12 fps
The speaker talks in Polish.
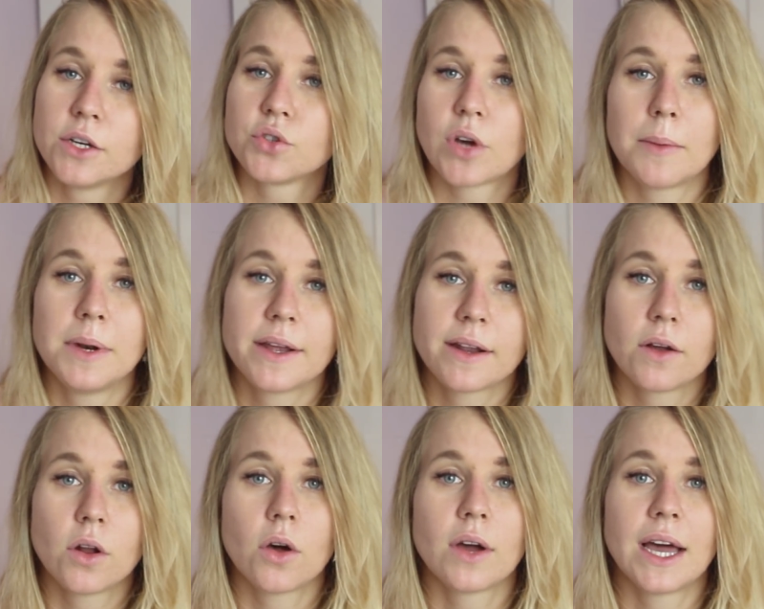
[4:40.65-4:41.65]
szukamy
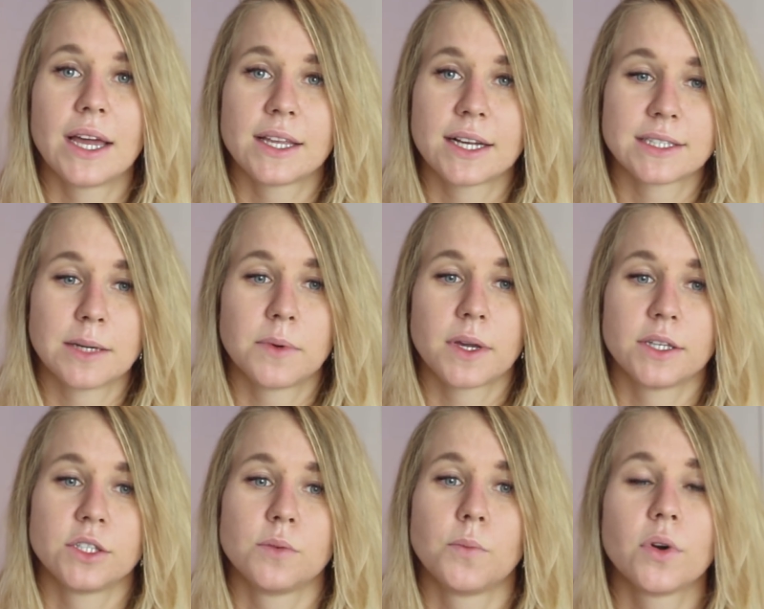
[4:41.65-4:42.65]
laryngologa. I tak samo,
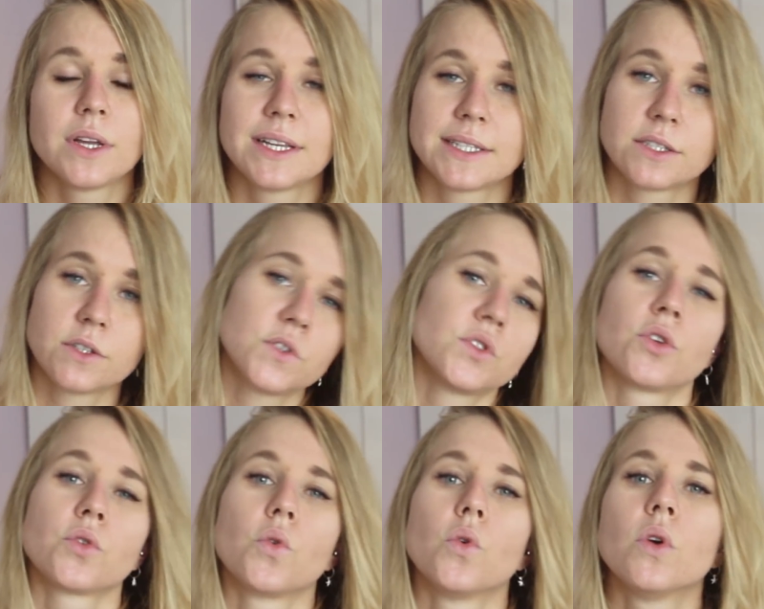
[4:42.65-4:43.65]
jeśli boli nas coś w
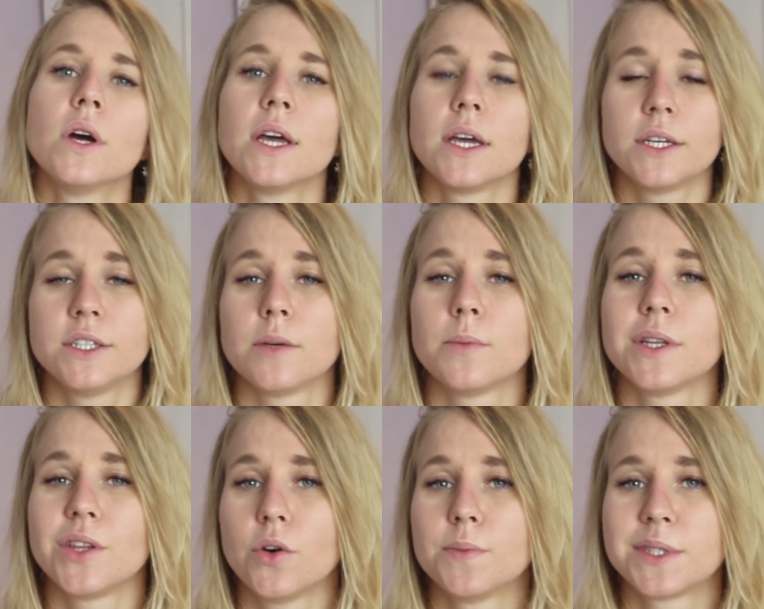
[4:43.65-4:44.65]
środku,
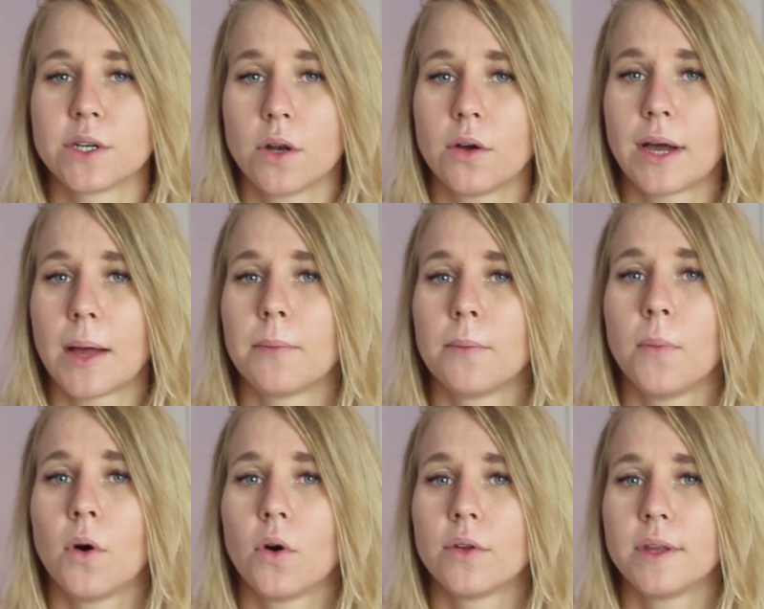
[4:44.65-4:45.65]
idziemy do psychologa,
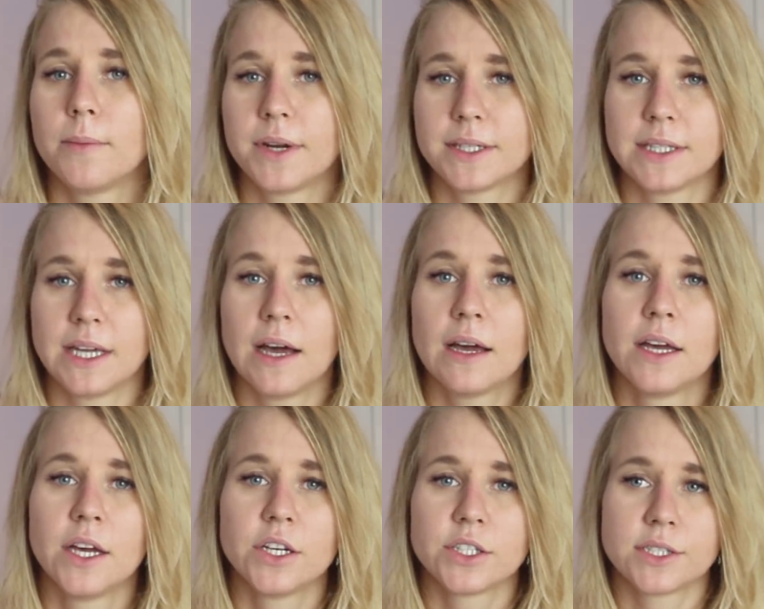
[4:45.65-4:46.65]
bo depresja
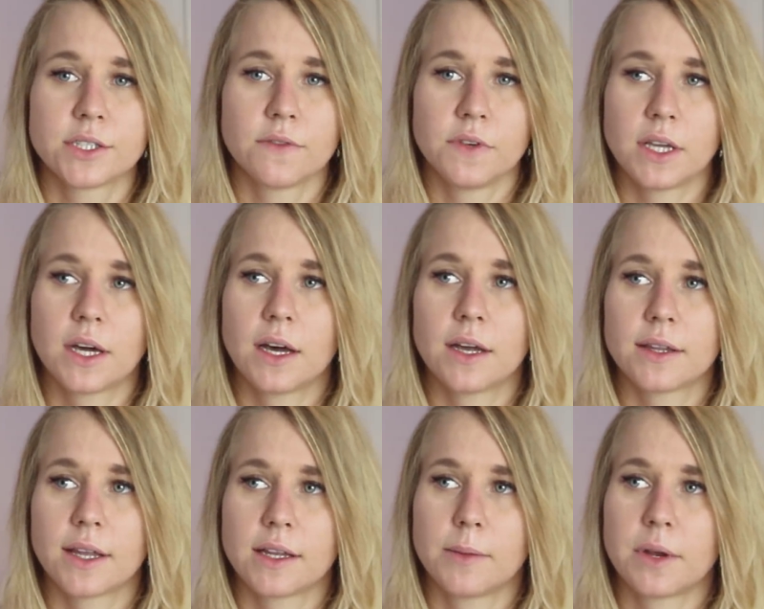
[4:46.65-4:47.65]
często wynika
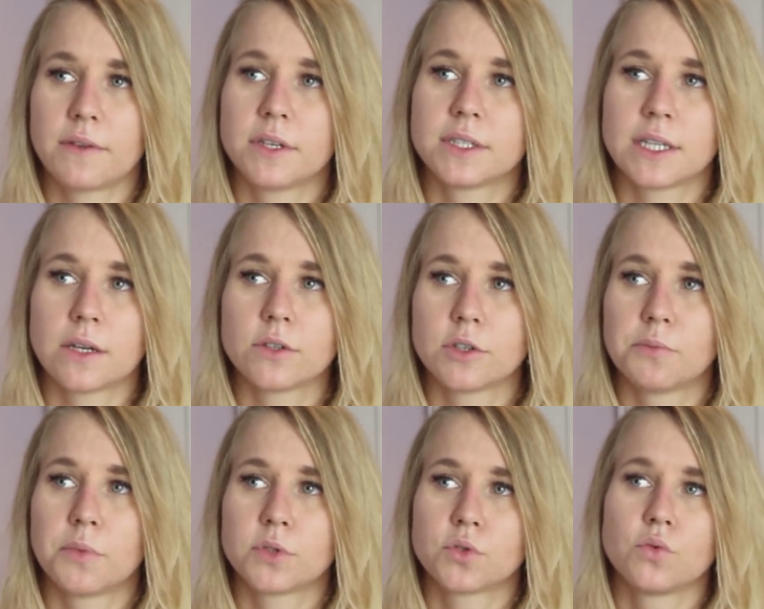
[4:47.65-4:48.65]
tak naprawdę z tego, że
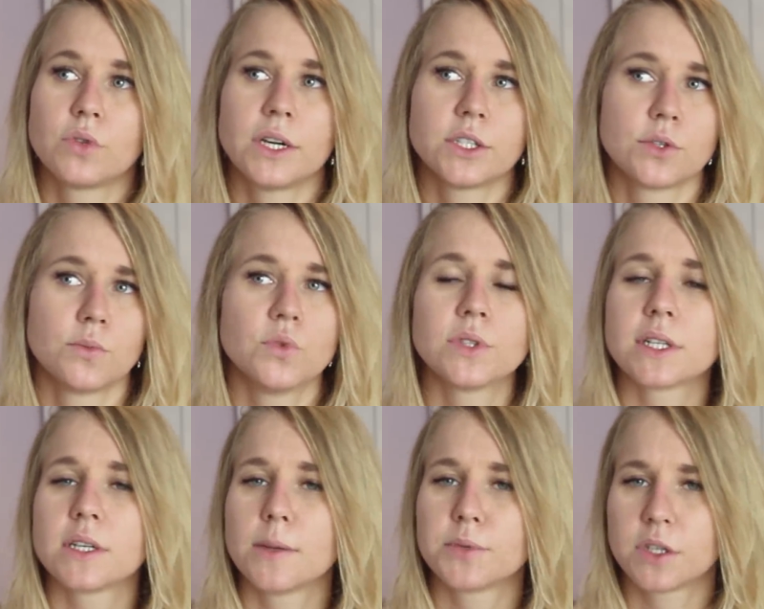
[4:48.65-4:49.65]
po prostu nasz
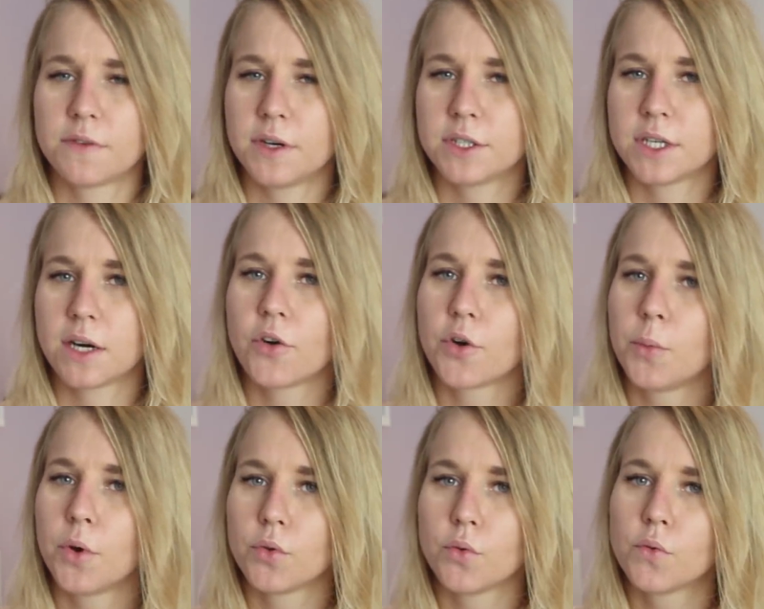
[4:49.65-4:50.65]
mózg nie przetwarza
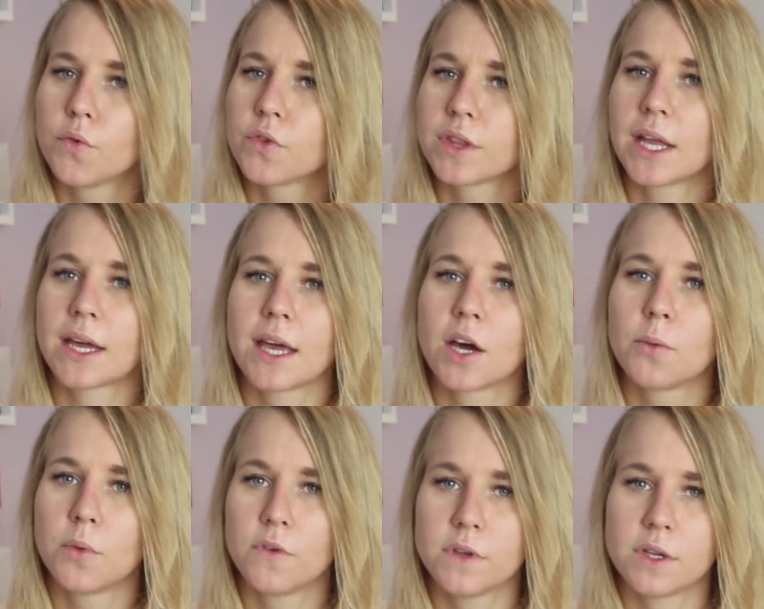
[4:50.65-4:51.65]
hormonów tak, jak
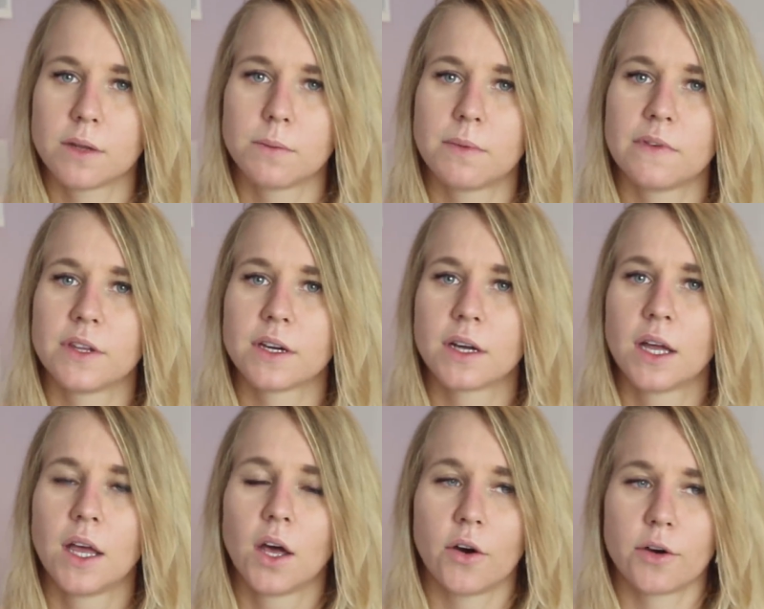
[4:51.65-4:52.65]
powinien, pewnych
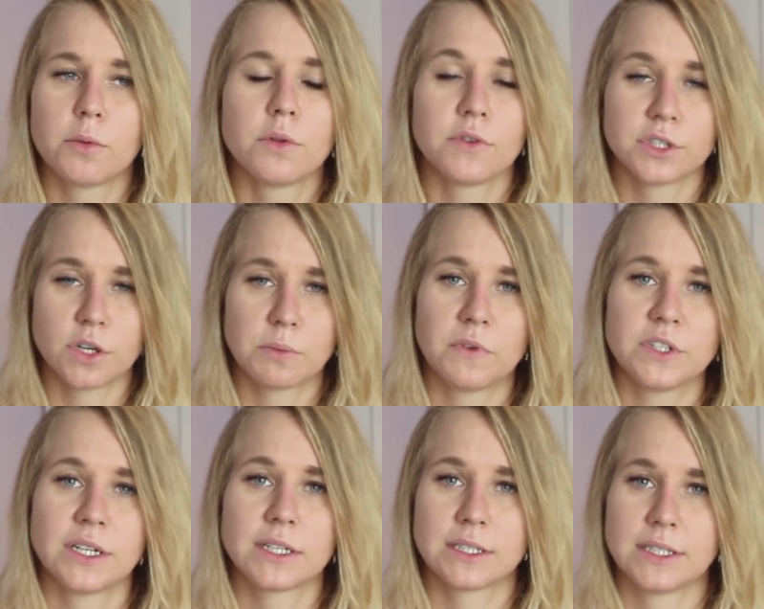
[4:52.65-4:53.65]
hormonów właśnie
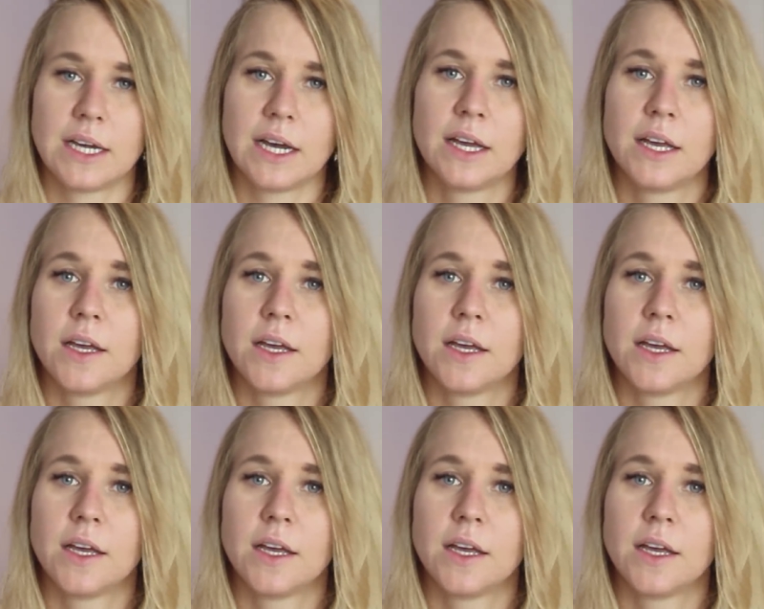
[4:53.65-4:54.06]
odpowiedzialnych za,